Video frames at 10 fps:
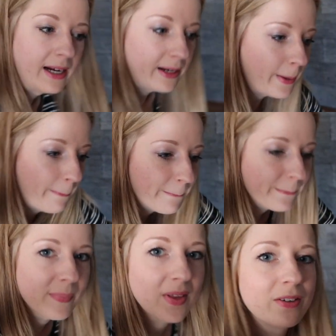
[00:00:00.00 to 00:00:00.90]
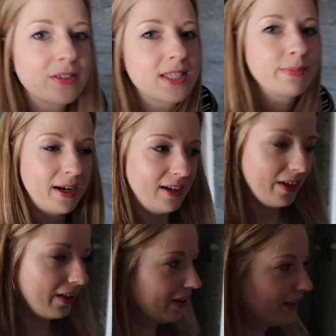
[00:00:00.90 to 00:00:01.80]
Ähm, und zwar
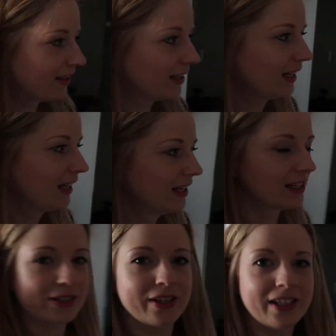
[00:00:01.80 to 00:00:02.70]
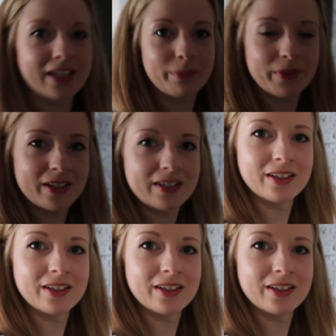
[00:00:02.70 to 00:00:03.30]
soll der nämlich